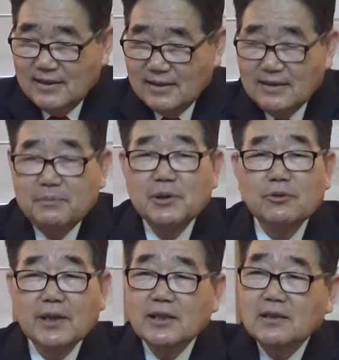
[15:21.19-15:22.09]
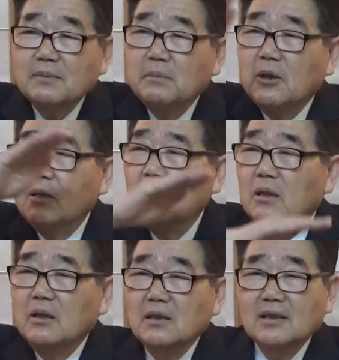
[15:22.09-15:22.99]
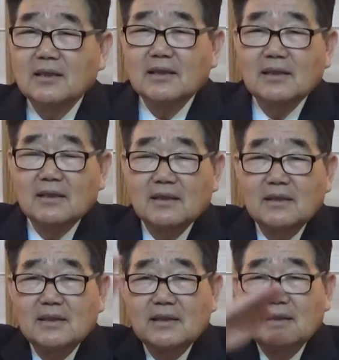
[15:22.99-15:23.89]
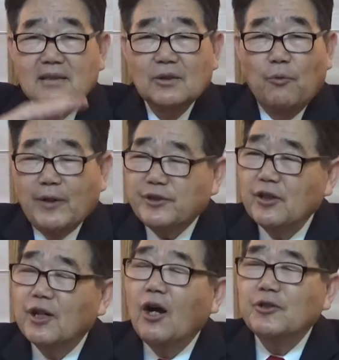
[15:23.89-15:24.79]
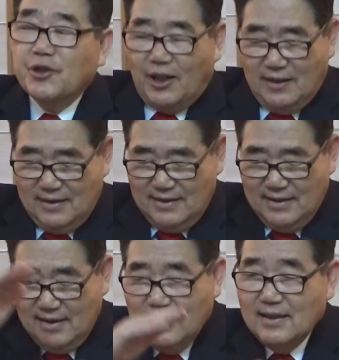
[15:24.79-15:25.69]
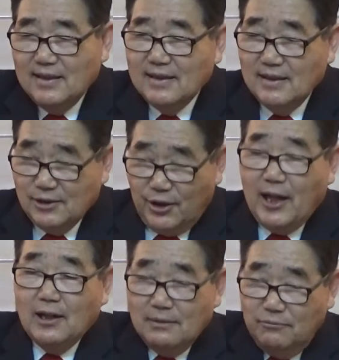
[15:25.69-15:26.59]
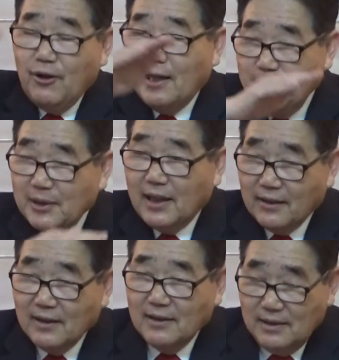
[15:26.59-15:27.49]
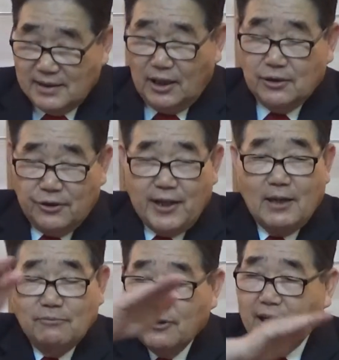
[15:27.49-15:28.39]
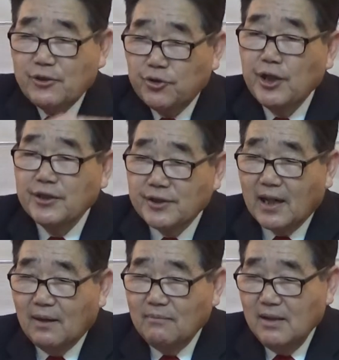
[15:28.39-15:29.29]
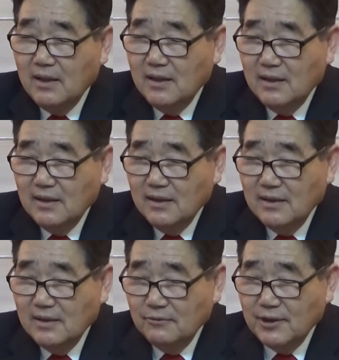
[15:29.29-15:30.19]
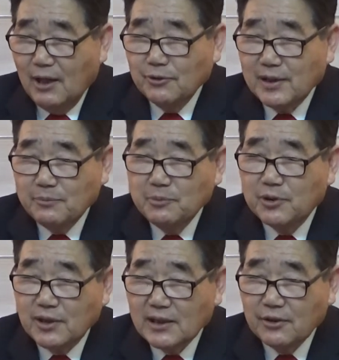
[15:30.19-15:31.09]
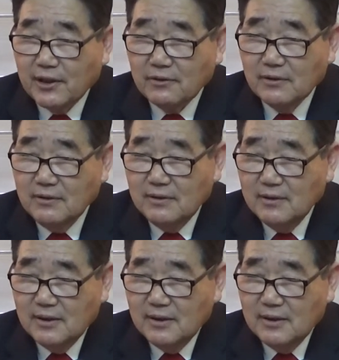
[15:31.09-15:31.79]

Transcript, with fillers: 그 미국에 지금 뭐이 웨스턴 컬처 서양 문화 아닙니까 이게 서양 문화에 취해 있는 사람 우리 한국 사람 좀들 덜하죠 그래도